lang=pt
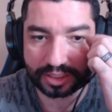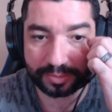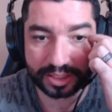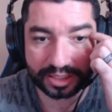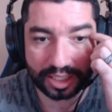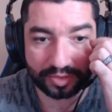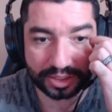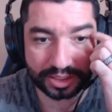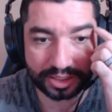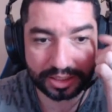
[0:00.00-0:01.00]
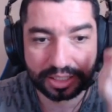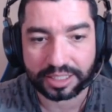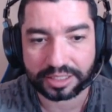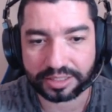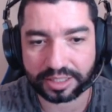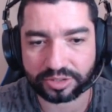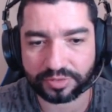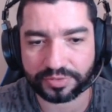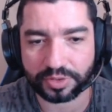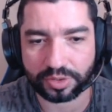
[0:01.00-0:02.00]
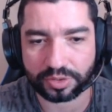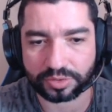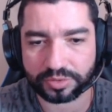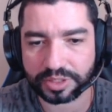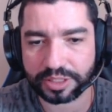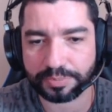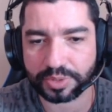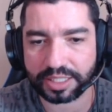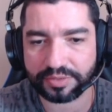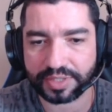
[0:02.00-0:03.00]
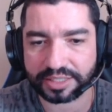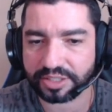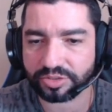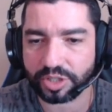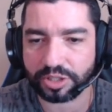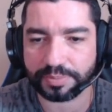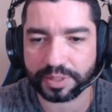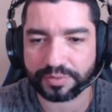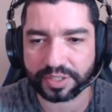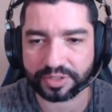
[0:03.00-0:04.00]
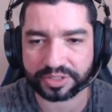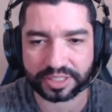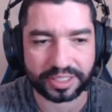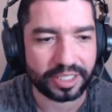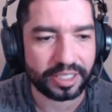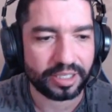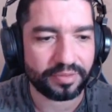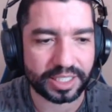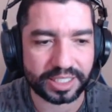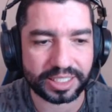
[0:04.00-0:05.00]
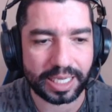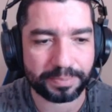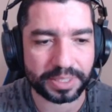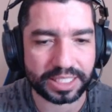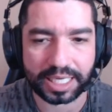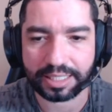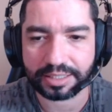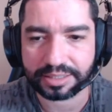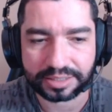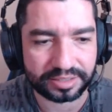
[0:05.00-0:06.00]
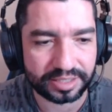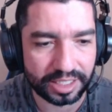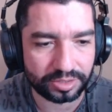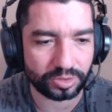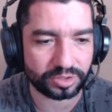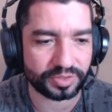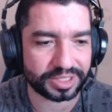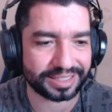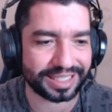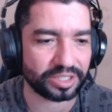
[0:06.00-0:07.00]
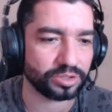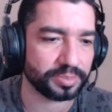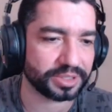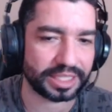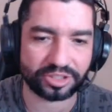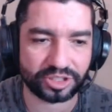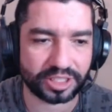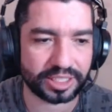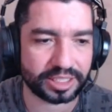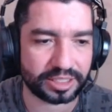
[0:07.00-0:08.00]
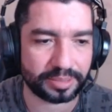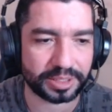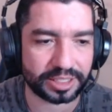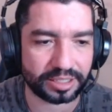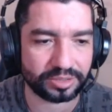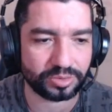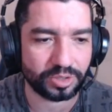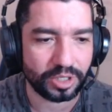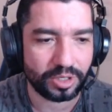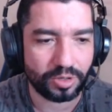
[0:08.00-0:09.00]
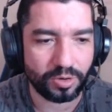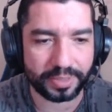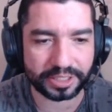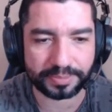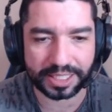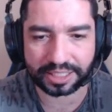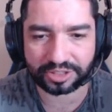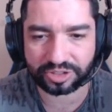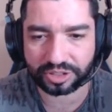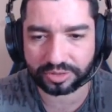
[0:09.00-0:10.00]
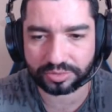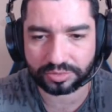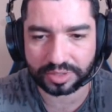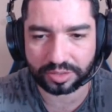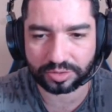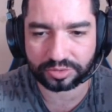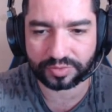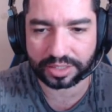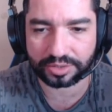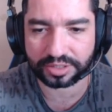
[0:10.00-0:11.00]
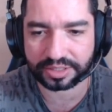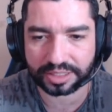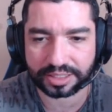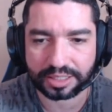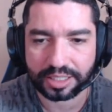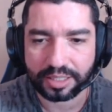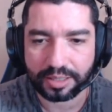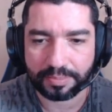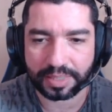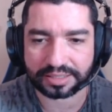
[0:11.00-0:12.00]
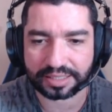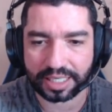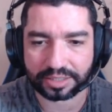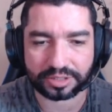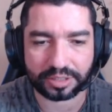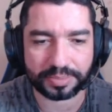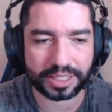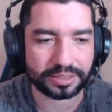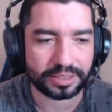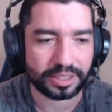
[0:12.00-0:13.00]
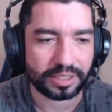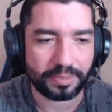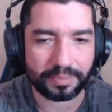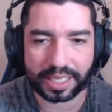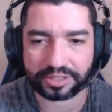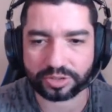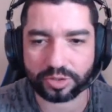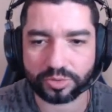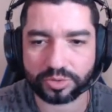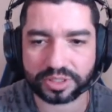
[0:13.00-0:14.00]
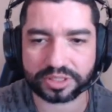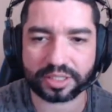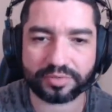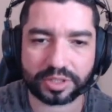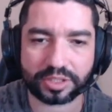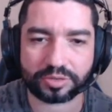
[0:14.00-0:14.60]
elemental aqui, dano de fogo, e por aí vai. Você escolhe o buff que você vai querer aplicar, tá certo? Ou se você quiser economizar dinheiro, que também tem o, o mais baratinho, tem outros valores aqui mais caro também, mas eu não uso, então vou